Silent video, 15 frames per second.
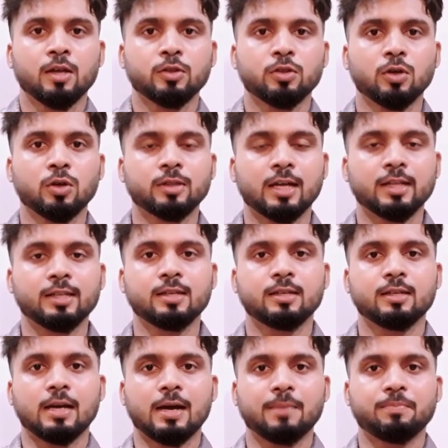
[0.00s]
তো তাদের
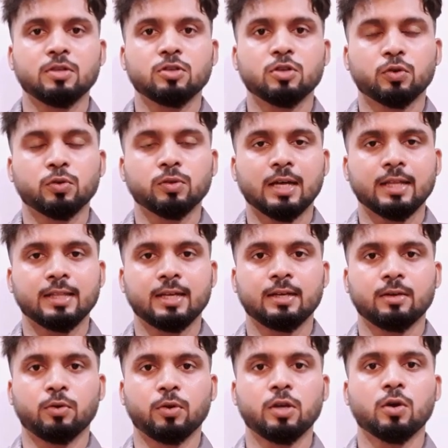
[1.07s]
আপনি যখন তাদের
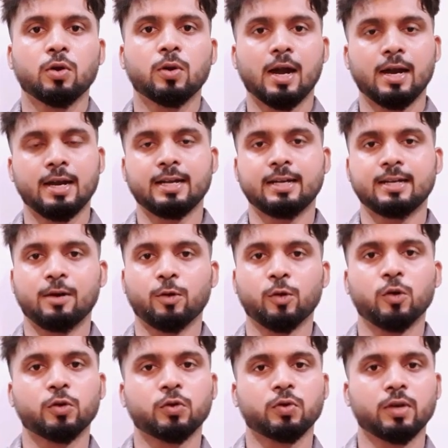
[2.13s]
অডিও গানটা
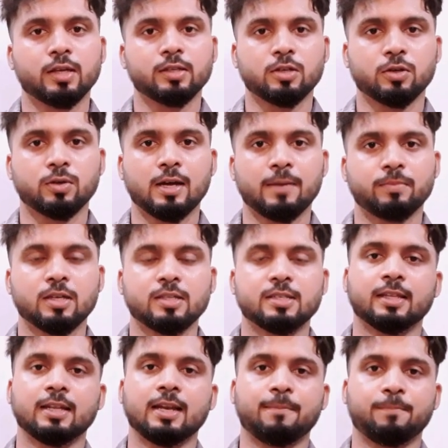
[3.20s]
ডাউনলোড করে যখন আপনার
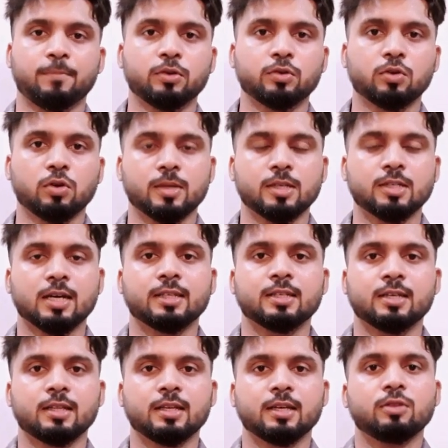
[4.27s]
চ্যানেলে আপলোড করবেন সাথে
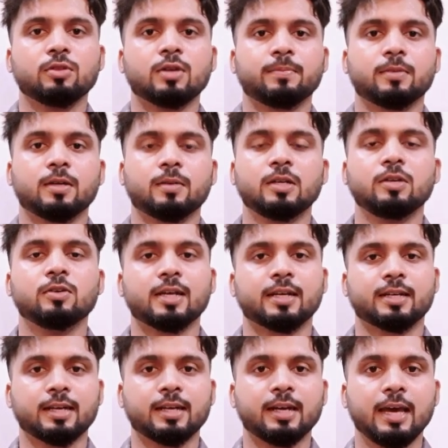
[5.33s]
সাথে কিন্তু আপনার ভিডিওতে
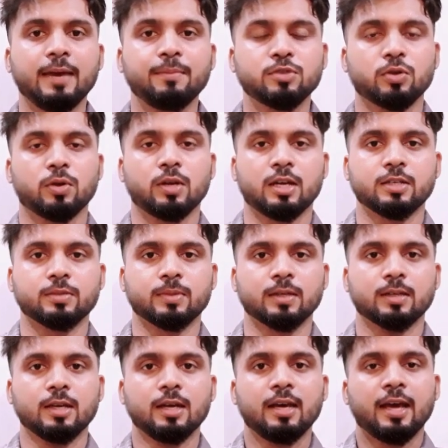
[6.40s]
একটা ক্লেম চলে আসবে
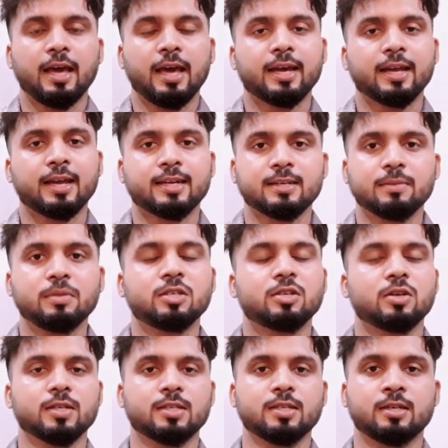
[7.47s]
এখানে একটা
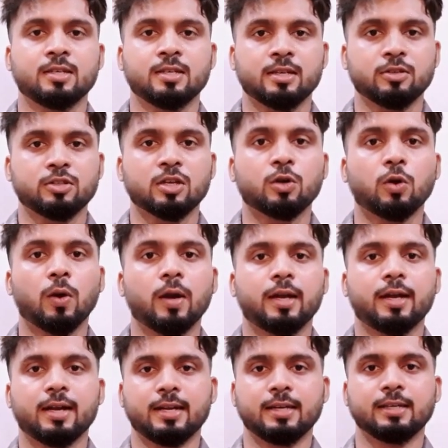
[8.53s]
বিষয় আছে সেটা হচ্ছে
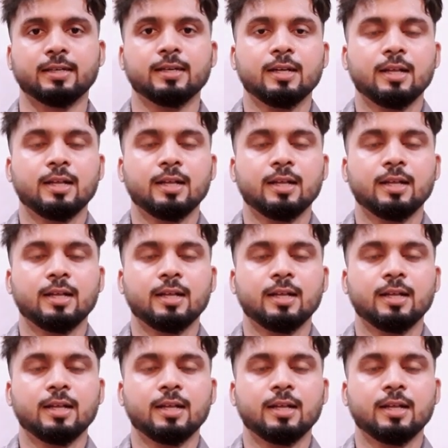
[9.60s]
কন্টেন্ট আইডি